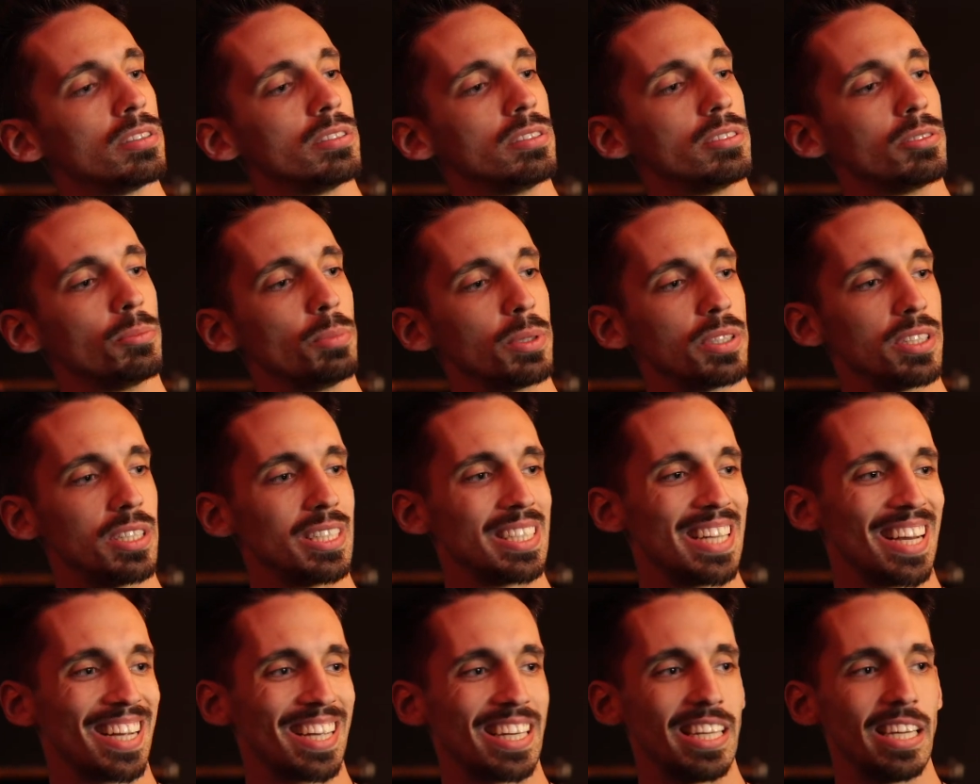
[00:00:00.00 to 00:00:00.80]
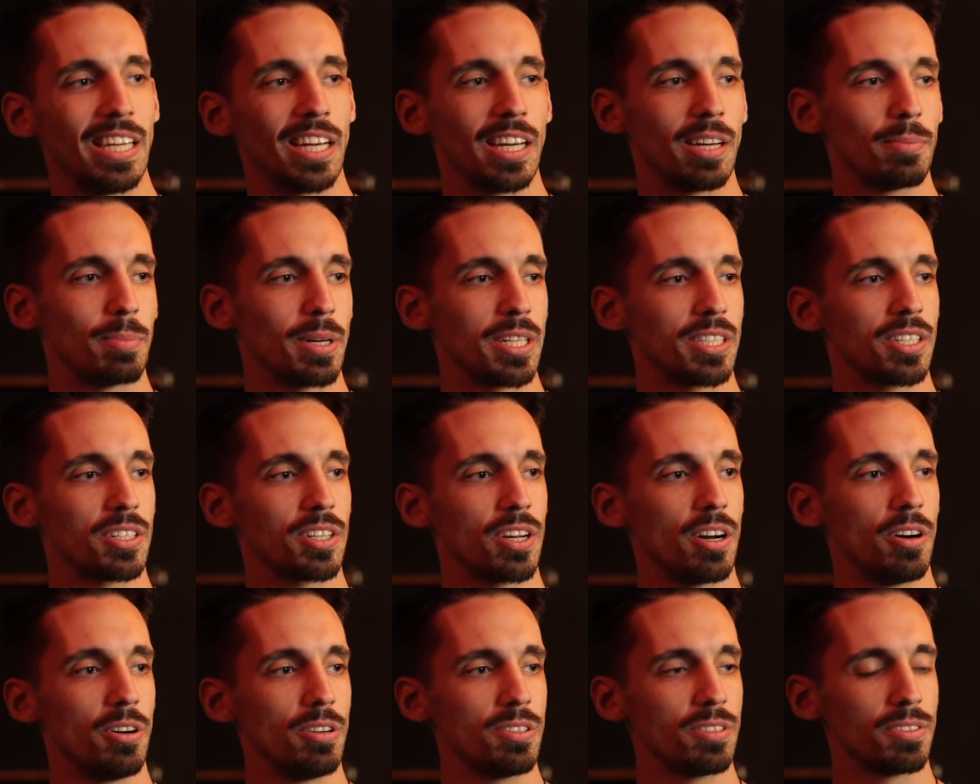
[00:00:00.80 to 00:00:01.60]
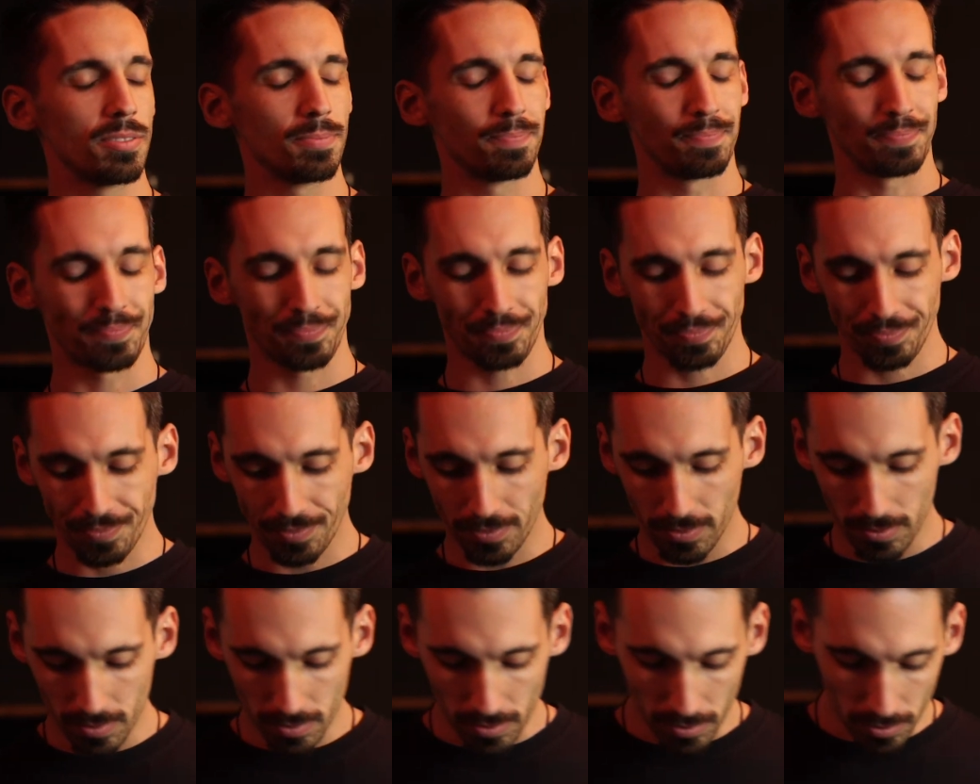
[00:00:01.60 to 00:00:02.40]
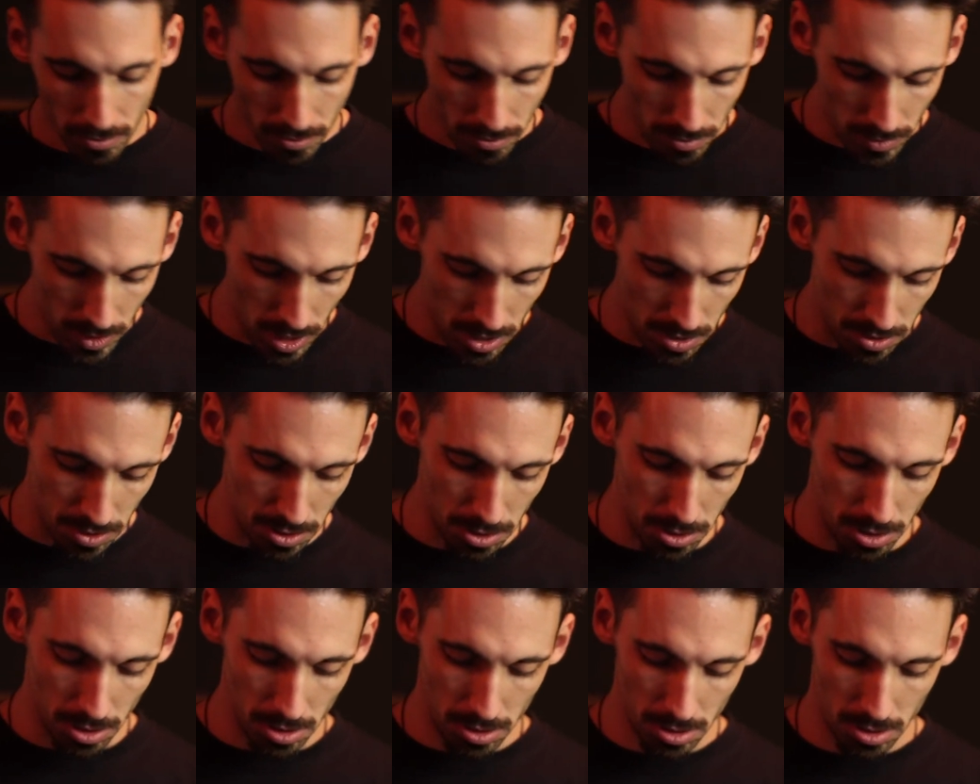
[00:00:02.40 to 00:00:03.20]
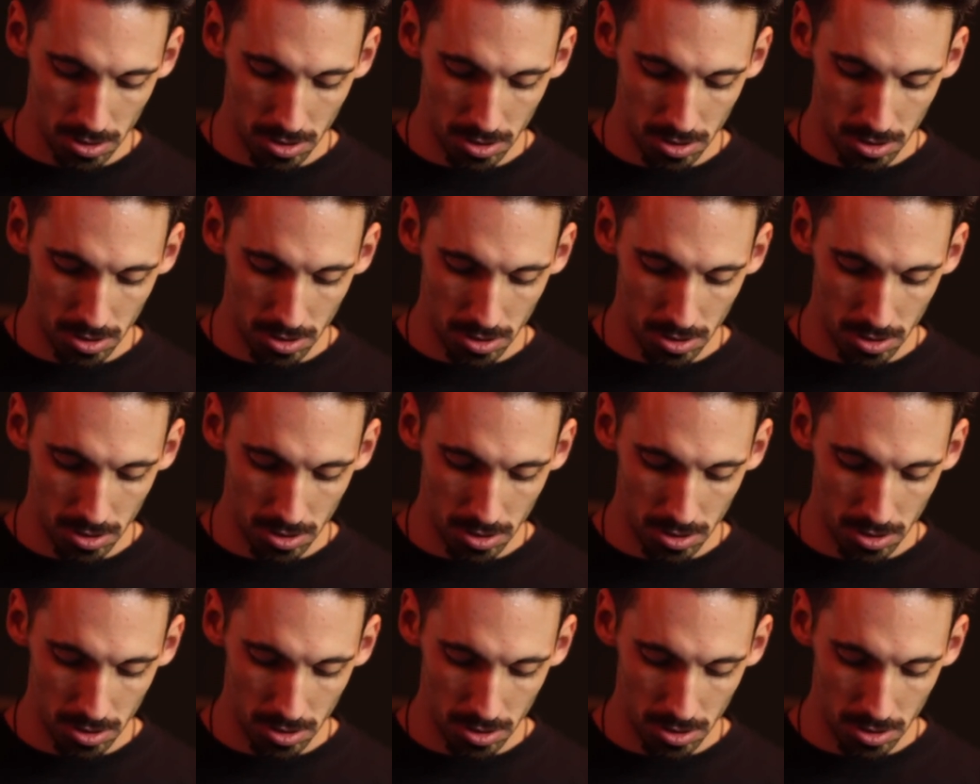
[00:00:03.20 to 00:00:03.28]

Sieht so ein bisschen Daikiri-mäßig aus. So.